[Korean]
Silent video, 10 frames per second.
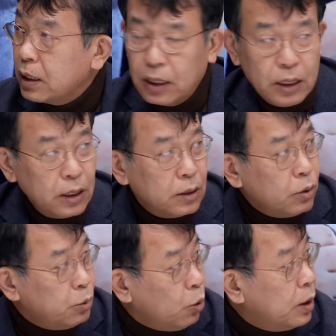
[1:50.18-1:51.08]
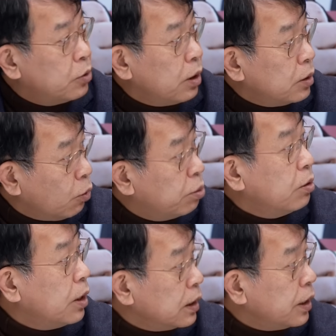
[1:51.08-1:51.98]
이게 좀 조회수가 높은
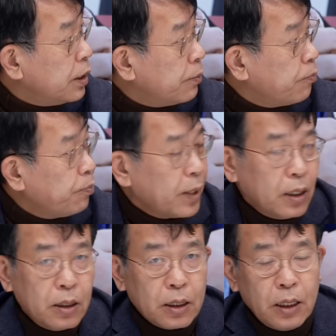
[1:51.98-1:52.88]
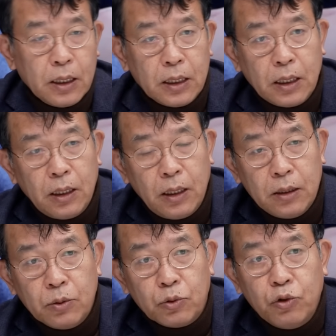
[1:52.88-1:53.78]
것 같아요. 그러니까
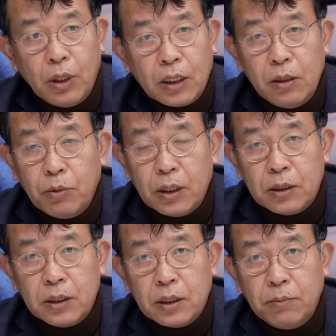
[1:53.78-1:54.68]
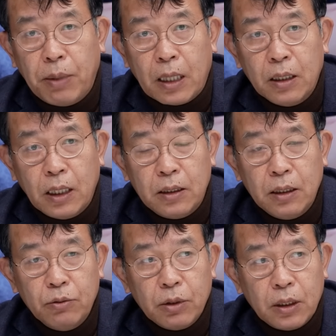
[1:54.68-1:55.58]
계속 중앙일보에서 지금 박근혜
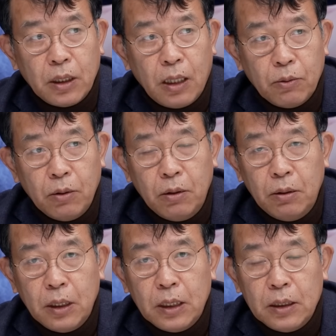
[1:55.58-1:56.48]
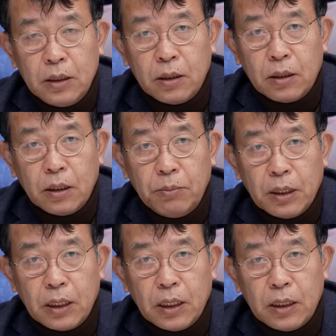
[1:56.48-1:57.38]
띄우기를 하고 저기
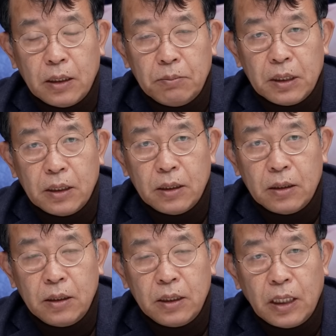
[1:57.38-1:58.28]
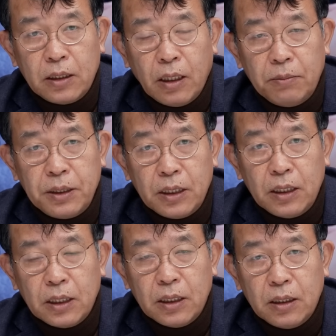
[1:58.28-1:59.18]
뭐냐 뭐
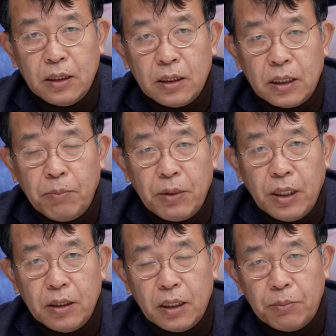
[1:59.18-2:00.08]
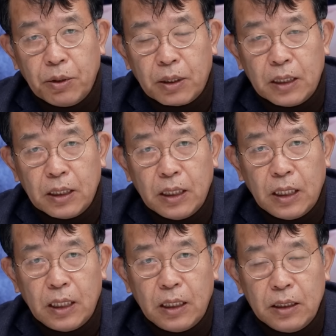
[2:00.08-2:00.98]
쓸데없이 그 김기현
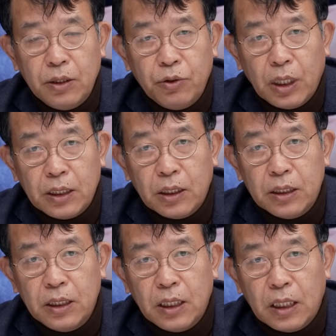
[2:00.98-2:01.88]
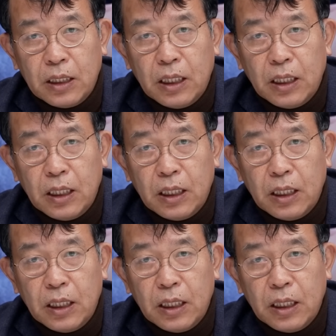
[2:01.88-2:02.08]
대표라든가 인유한 혁신이라든가